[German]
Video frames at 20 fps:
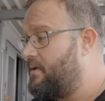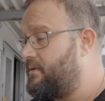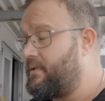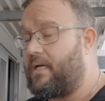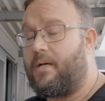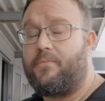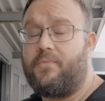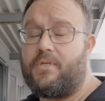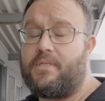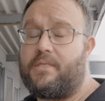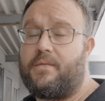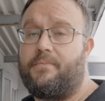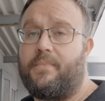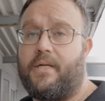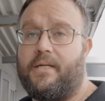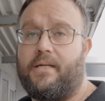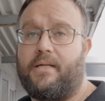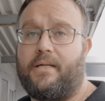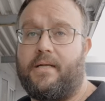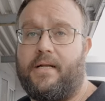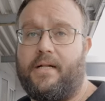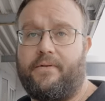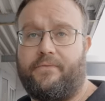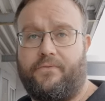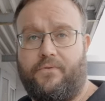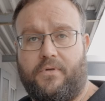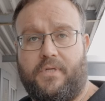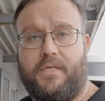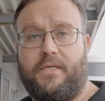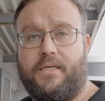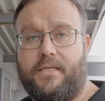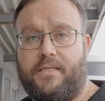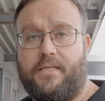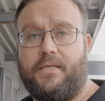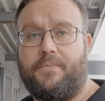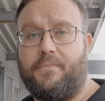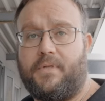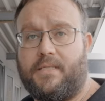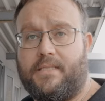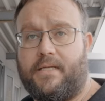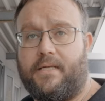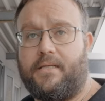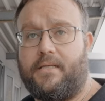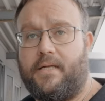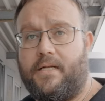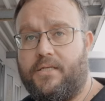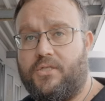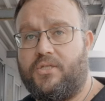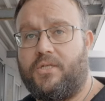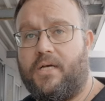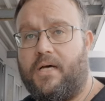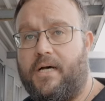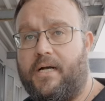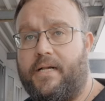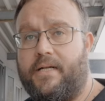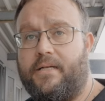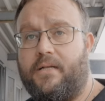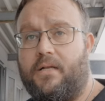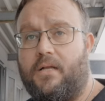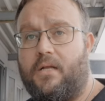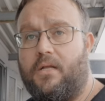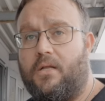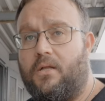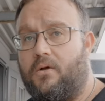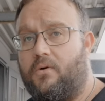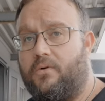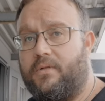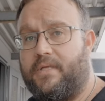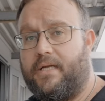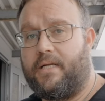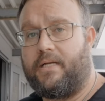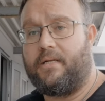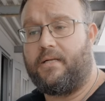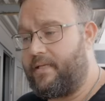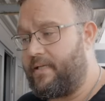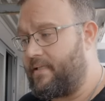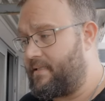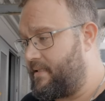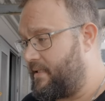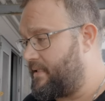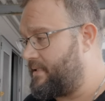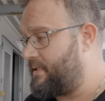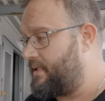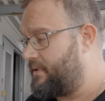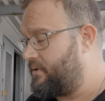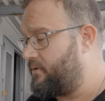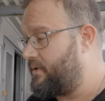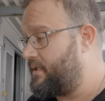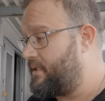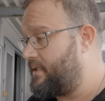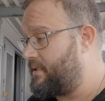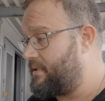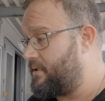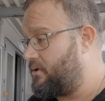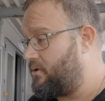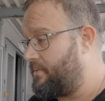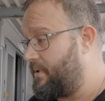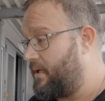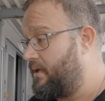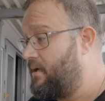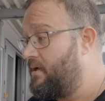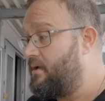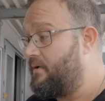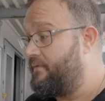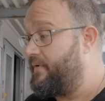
Da müsste man dann halt wirklich richtig mit Sand halt strahlen und dann kriegst du das halt auch richtig sauber.